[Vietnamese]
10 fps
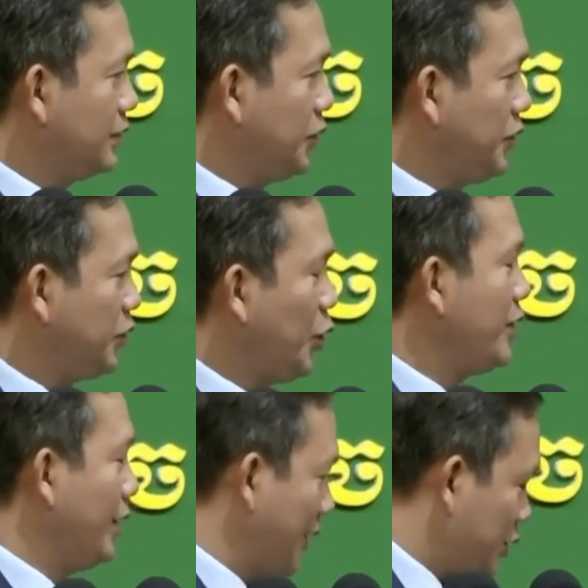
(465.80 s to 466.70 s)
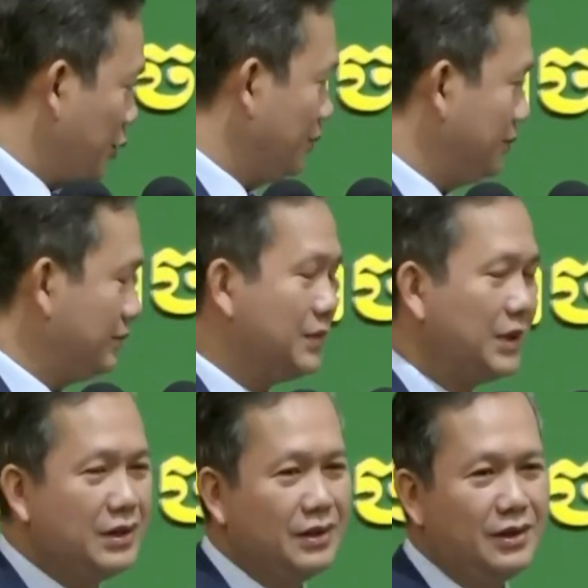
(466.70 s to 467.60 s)
thôn tối đang mật trùng
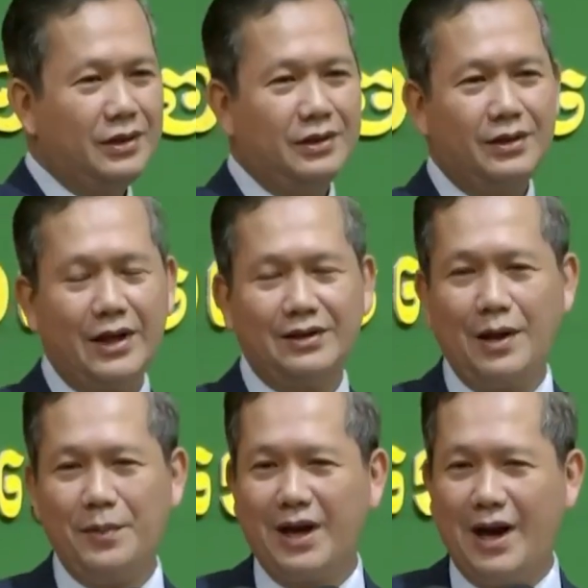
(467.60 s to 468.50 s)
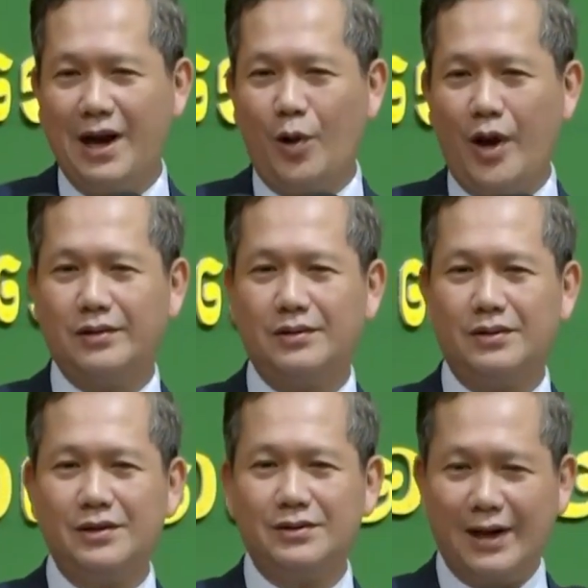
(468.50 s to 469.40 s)
đại thạ bị ca rót
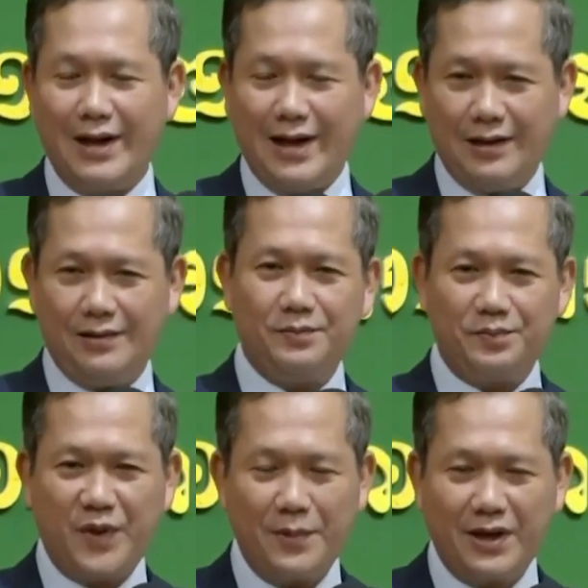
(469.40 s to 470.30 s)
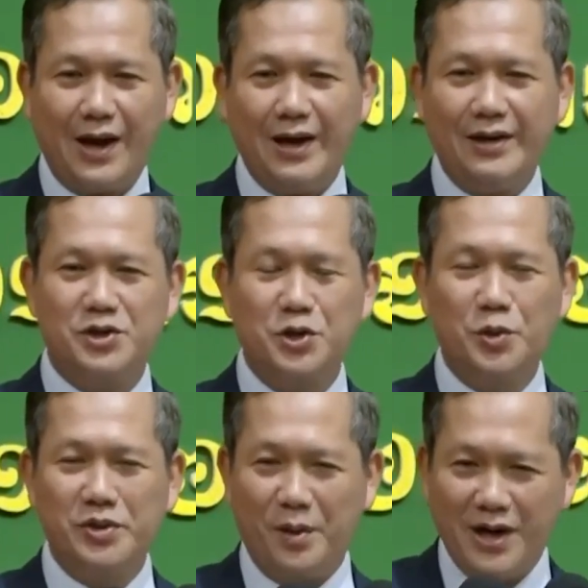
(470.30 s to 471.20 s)
dương tờ lẹ thạ bị ca ní
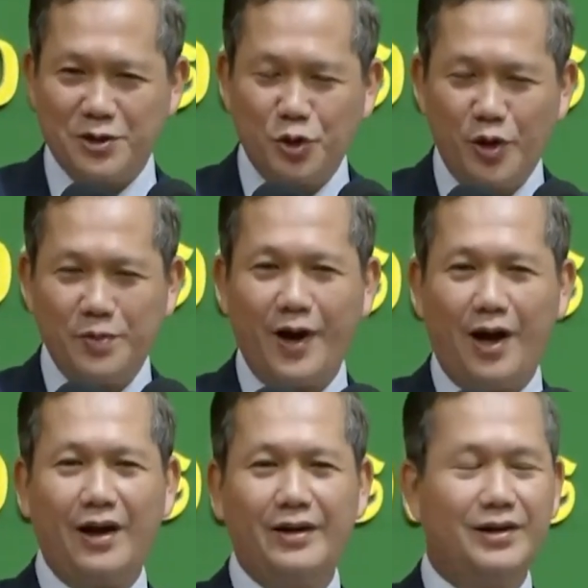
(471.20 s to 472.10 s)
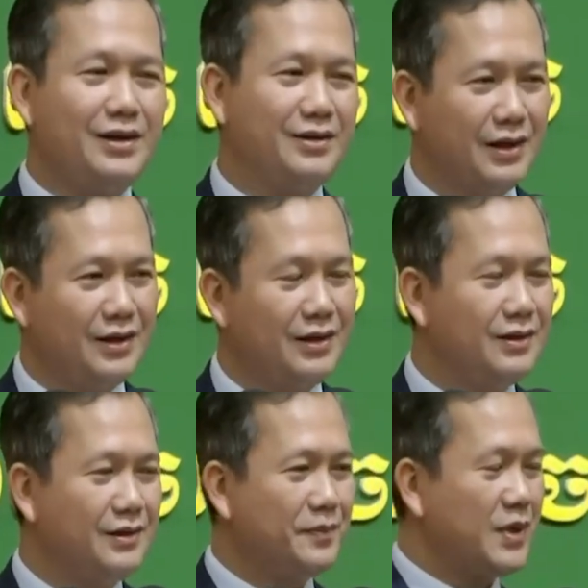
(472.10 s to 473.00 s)
chún đầm bay chui bắt đo ân là tiền
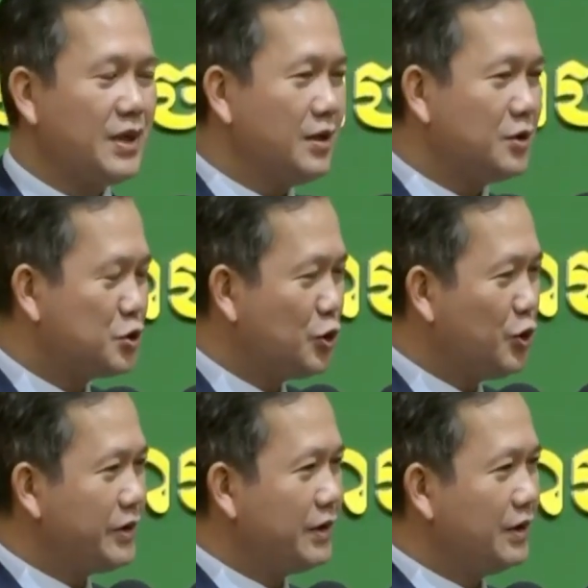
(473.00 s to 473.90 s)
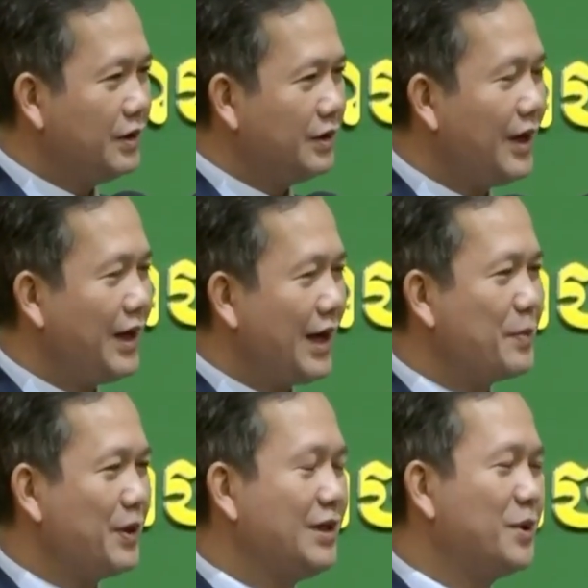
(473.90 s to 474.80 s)
chui nơi hệ
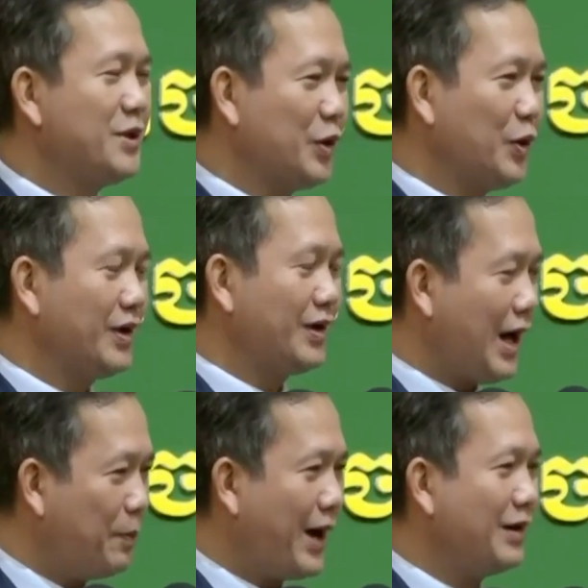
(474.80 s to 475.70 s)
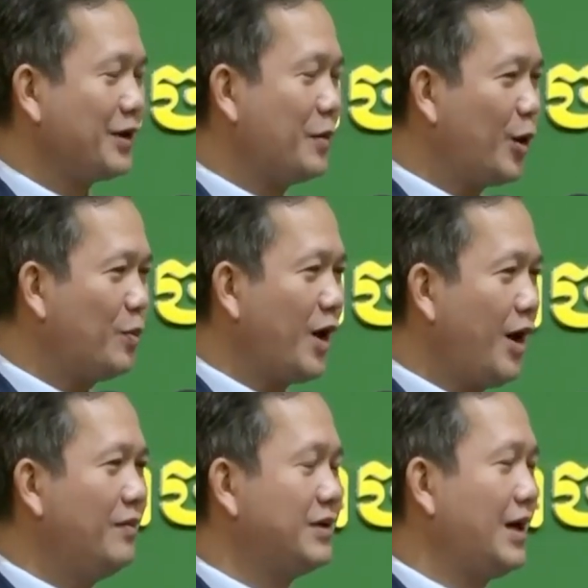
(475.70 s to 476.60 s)
ranh bật tiền bật đồn ca pạ xóm rôm
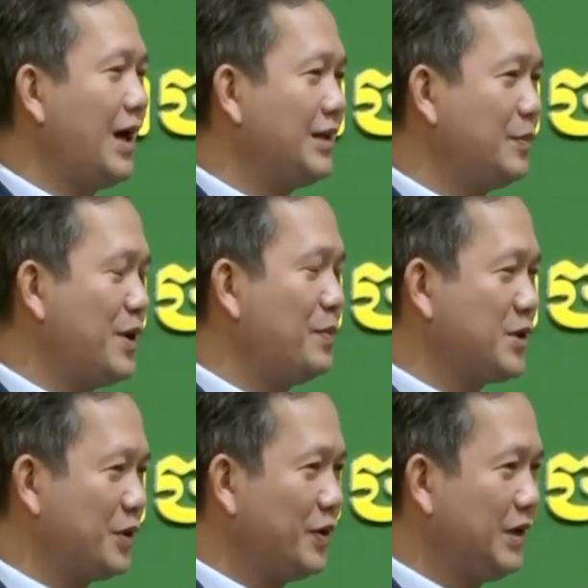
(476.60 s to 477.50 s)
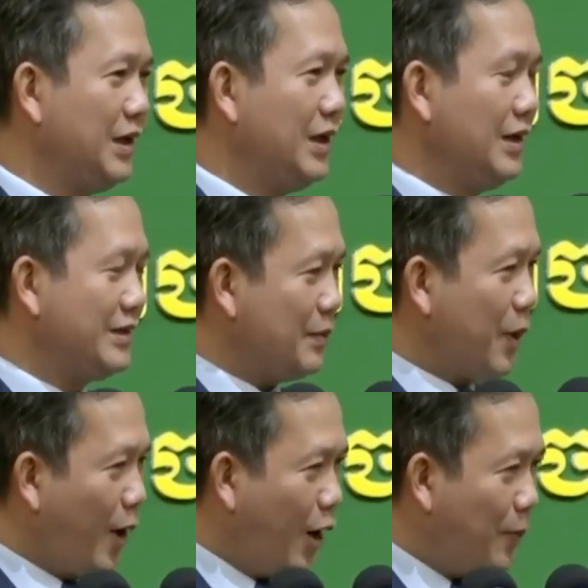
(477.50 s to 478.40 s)
đo bị say atp bật đồn chẳng
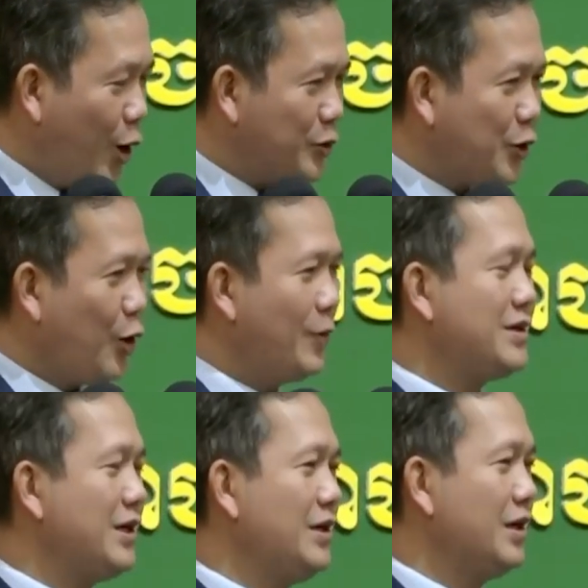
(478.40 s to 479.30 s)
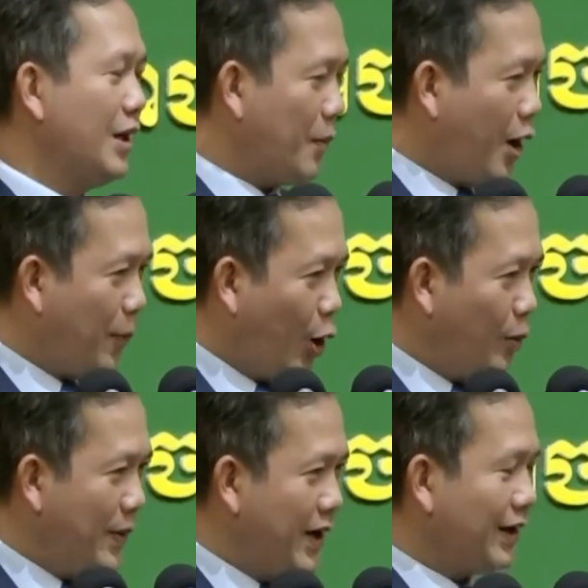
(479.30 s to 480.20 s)
mà bong pon cho bật chi bong
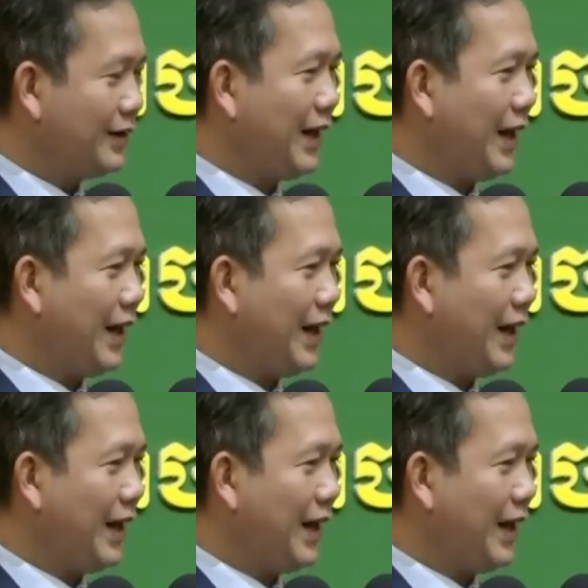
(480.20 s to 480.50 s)
pon miên